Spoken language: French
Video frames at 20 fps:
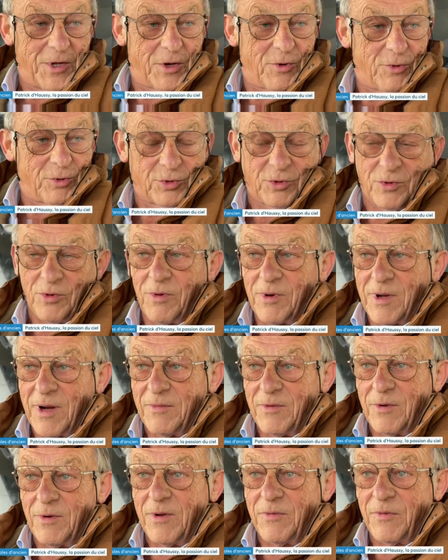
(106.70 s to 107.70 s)
rendez compte, donc
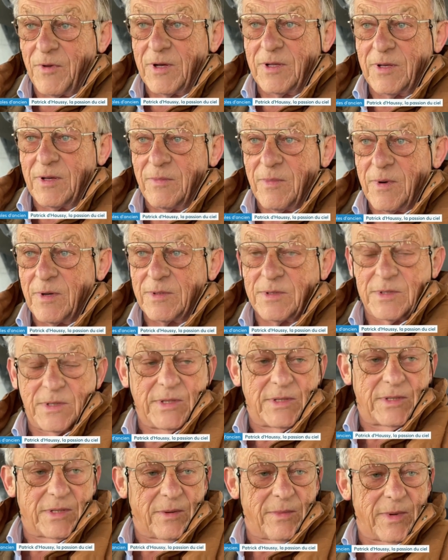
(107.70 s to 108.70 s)
l'avion, effectivement,
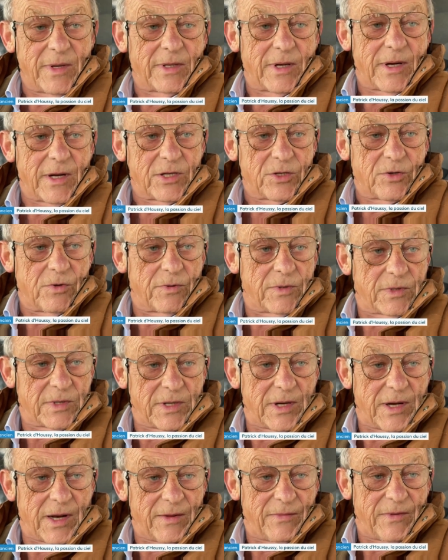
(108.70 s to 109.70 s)
600 mètres à la seconde,
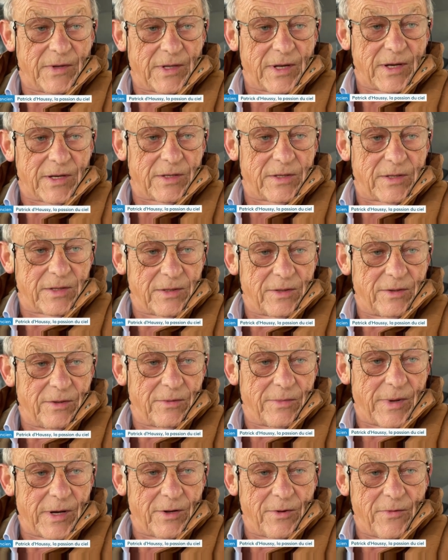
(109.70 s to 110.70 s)
c'est la vitesse
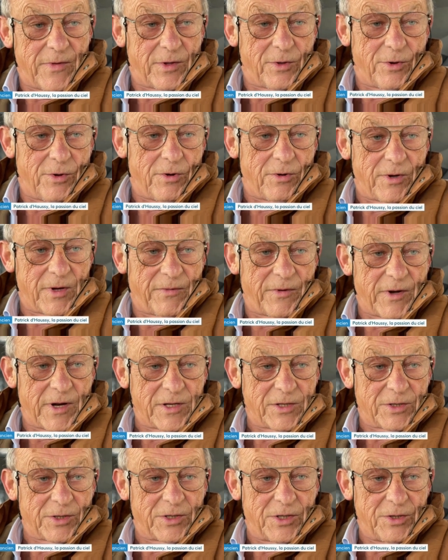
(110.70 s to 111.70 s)
d'une balle de 22 de rifles à
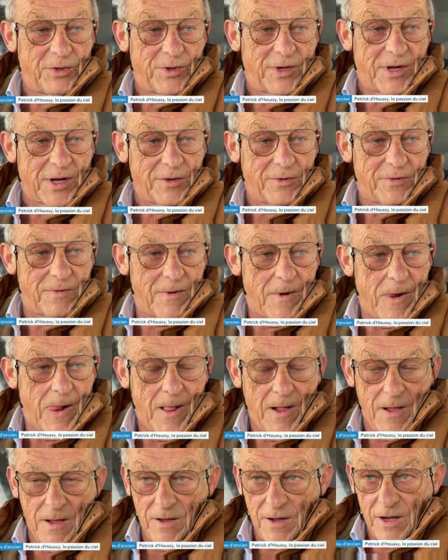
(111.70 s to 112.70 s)
la sortie du canon.
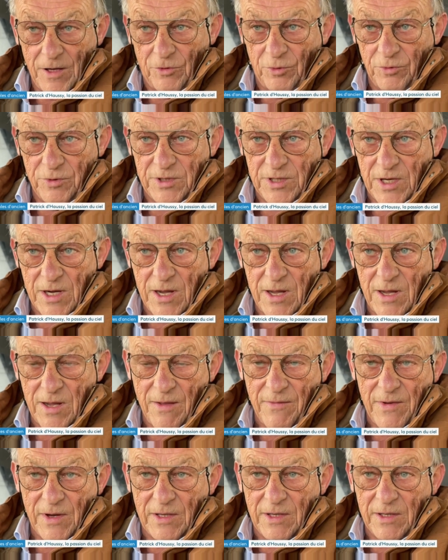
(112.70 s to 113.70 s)
Et tout ça,
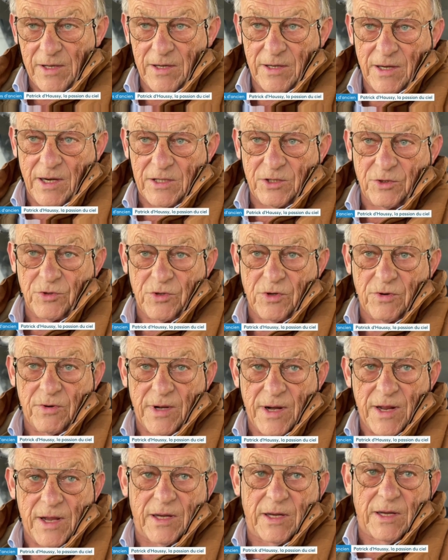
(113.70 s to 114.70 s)
avec grâce aux
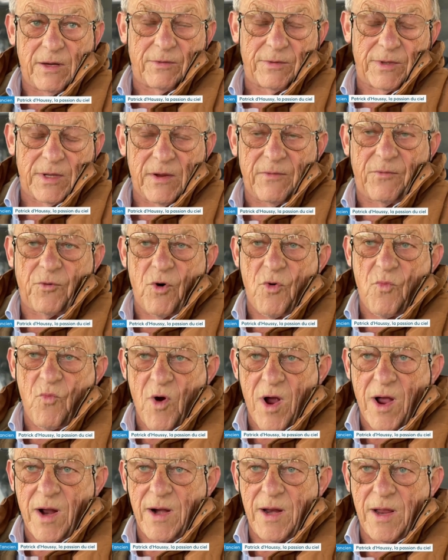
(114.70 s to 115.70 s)
Anglais qui ont dit il faut au
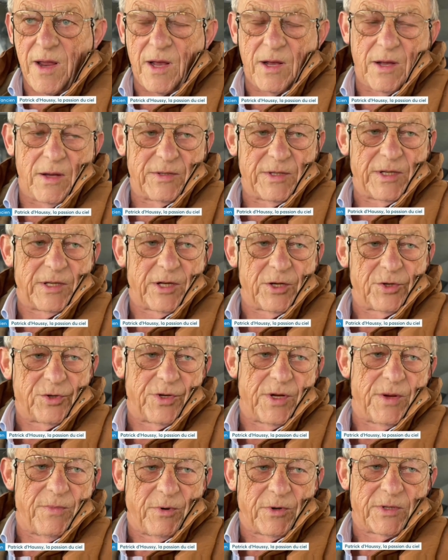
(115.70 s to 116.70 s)
moins aller aux
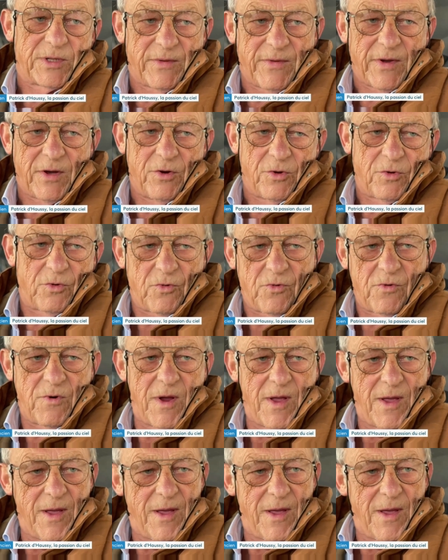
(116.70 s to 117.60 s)
États-Unis pour que ça vaille le coup.